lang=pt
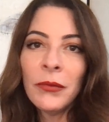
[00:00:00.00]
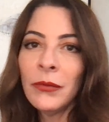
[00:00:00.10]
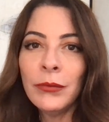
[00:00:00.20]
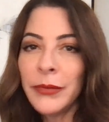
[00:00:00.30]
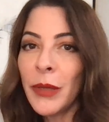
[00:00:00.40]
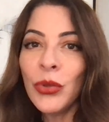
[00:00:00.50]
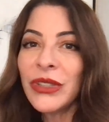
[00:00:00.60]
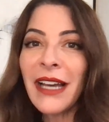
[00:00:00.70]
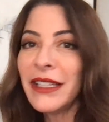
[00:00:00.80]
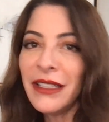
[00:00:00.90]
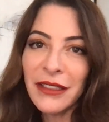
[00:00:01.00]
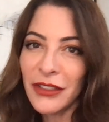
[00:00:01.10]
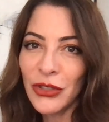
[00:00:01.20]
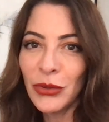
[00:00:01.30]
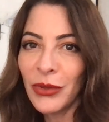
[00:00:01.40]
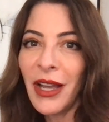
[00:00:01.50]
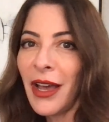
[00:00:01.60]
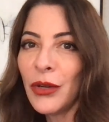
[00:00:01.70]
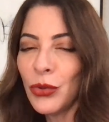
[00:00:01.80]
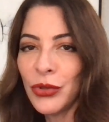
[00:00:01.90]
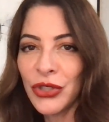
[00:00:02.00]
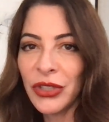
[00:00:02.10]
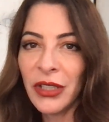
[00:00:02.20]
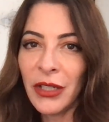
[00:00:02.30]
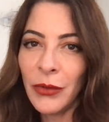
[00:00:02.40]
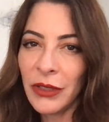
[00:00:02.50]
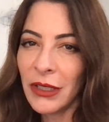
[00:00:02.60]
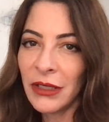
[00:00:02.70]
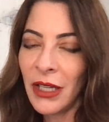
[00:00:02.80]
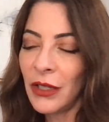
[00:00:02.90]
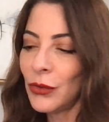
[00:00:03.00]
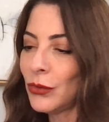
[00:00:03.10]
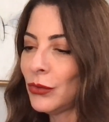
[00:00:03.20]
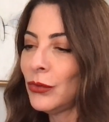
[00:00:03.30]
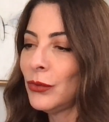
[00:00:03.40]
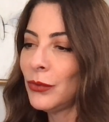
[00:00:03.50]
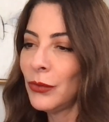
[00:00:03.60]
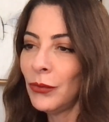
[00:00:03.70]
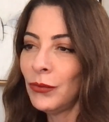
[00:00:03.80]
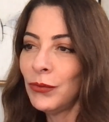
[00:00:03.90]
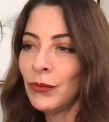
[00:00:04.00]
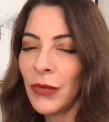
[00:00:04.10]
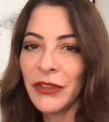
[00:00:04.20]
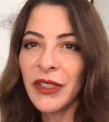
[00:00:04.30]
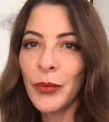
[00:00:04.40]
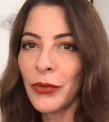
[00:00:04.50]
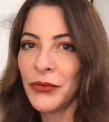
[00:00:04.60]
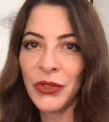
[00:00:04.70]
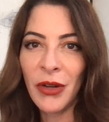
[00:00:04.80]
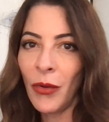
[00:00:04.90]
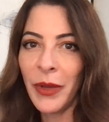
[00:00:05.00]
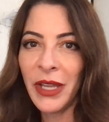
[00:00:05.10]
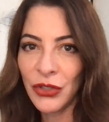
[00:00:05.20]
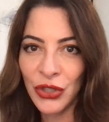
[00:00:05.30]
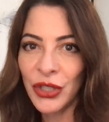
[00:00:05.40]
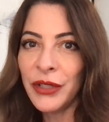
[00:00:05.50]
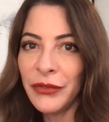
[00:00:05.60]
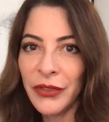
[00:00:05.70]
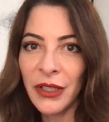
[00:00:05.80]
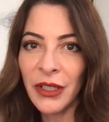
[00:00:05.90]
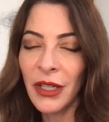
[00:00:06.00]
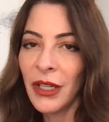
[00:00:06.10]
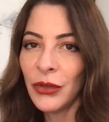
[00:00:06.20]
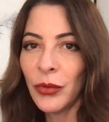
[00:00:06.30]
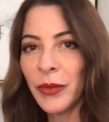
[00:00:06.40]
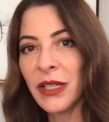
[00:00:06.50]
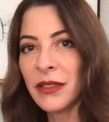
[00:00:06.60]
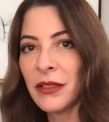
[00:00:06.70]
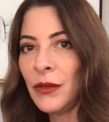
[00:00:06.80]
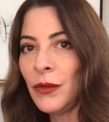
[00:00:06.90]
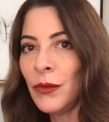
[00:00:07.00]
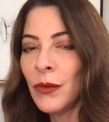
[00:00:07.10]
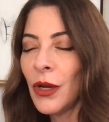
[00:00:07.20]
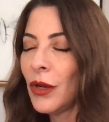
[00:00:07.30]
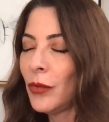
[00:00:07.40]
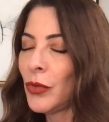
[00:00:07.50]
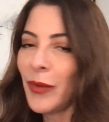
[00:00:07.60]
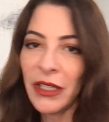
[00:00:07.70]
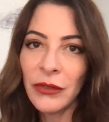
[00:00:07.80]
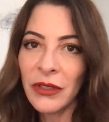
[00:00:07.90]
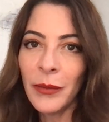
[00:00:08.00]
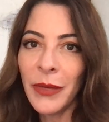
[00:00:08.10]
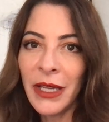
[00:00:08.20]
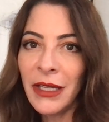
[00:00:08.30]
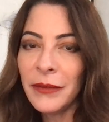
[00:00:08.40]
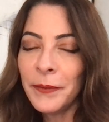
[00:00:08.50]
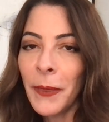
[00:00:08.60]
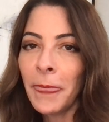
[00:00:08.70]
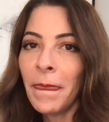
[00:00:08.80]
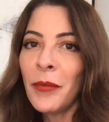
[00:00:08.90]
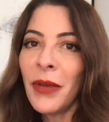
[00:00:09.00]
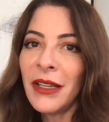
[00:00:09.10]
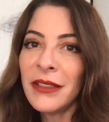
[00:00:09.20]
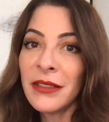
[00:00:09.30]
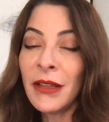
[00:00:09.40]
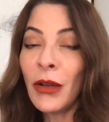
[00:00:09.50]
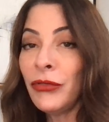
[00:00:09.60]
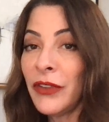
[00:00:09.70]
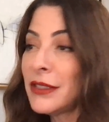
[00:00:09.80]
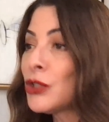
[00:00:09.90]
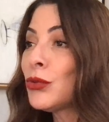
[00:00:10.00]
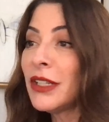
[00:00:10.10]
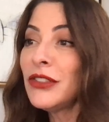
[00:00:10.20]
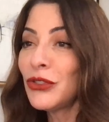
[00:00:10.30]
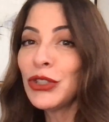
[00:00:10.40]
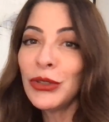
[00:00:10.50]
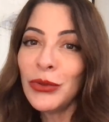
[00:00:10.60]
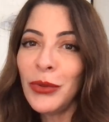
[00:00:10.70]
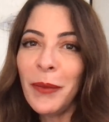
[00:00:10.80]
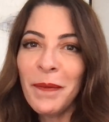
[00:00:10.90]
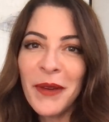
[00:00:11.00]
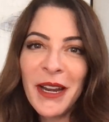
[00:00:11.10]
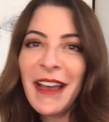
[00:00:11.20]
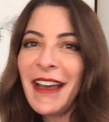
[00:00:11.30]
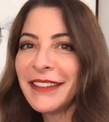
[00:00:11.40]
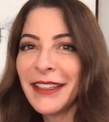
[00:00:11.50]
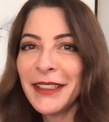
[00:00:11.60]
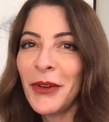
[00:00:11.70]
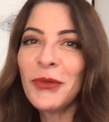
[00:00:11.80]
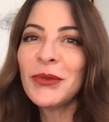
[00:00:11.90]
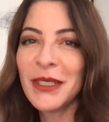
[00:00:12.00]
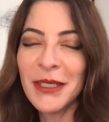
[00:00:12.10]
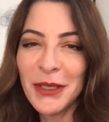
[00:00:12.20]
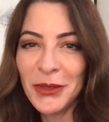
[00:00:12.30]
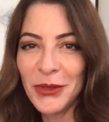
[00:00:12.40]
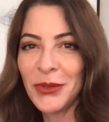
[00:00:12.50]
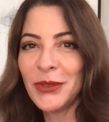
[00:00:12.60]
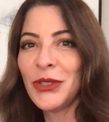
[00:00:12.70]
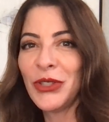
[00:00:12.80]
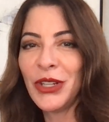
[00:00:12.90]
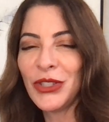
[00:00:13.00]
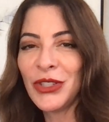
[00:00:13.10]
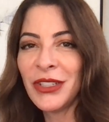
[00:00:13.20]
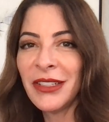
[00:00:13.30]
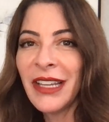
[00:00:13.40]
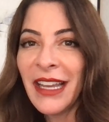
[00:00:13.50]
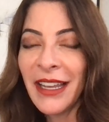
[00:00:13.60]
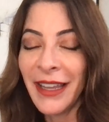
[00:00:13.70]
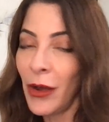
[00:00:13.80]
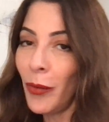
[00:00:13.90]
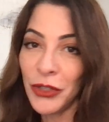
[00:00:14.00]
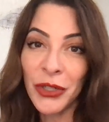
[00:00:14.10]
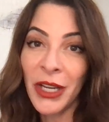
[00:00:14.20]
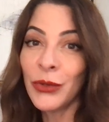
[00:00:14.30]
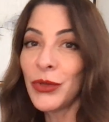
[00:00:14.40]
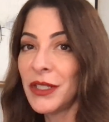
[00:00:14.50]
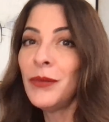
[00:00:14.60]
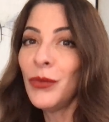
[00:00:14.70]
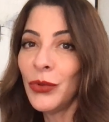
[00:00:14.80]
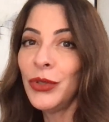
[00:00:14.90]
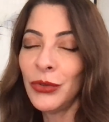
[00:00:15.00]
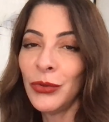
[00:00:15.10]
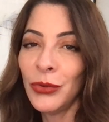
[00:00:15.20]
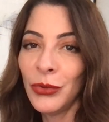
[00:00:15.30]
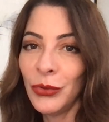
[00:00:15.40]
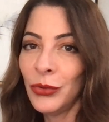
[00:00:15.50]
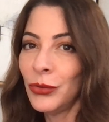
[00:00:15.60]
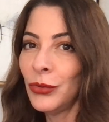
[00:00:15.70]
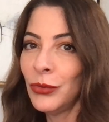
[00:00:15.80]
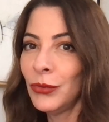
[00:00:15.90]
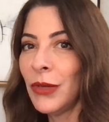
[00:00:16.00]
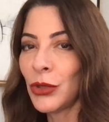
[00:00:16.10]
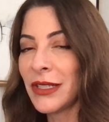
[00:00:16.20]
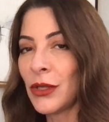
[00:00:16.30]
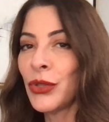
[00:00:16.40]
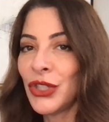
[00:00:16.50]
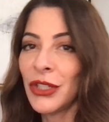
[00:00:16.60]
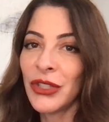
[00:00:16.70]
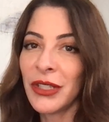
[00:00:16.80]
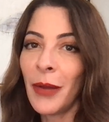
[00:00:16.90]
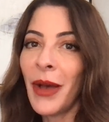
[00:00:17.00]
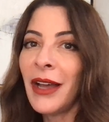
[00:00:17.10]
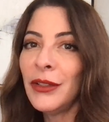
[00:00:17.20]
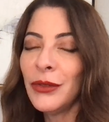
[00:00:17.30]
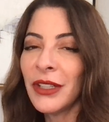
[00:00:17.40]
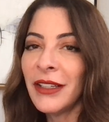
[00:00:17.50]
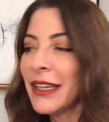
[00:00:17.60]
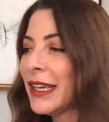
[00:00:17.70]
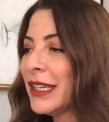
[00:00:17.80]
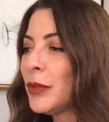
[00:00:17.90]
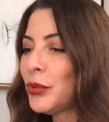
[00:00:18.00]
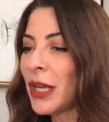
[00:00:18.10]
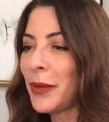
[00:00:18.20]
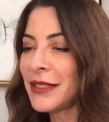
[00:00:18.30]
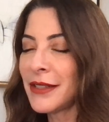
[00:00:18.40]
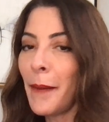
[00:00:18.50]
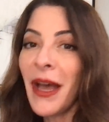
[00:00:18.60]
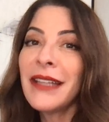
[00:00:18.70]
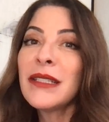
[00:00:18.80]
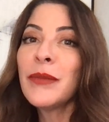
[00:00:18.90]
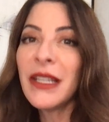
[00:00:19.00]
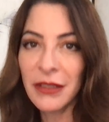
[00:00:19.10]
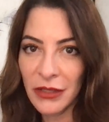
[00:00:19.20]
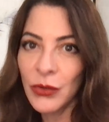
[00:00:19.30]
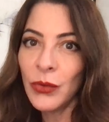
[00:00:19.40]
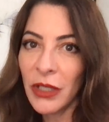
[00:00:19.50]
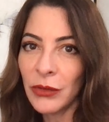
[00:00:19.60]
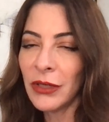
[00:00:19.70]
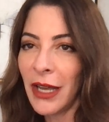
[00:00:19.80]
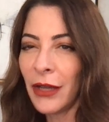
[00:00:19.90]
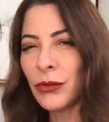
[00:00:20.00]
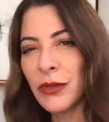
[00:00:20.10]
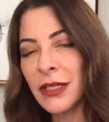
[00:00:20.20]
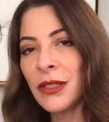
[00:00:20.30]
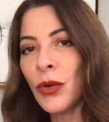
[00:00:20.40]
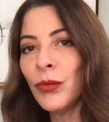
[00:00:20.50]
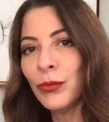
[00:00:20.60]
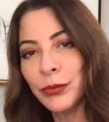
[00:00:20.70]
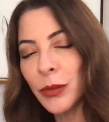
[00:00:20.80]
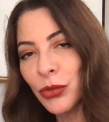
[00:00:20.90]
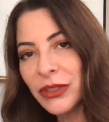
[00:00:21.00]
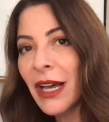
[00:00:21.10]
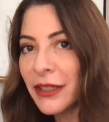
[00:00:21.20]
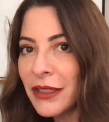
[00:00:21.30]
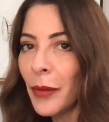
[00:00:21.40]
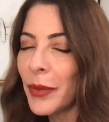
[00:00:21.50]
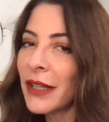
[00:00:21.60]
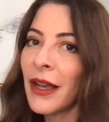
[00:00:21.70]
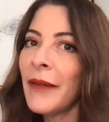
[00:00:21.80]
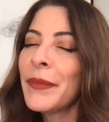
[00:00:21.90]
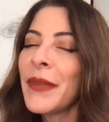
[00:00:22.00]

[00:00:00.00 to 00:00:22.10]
me mudaria de lugar hoje, né? Eu ainda tenho uma vida profissional bem ativa no Brasil, meu marido também mas talvez seja um destino para daqui a alguns anos, quando a gente realmente reduzir muito o, a nossa rotina de trabalho, né? E puder passar mais meses do ano lá. Eu não sei se eu me mudaria para lá,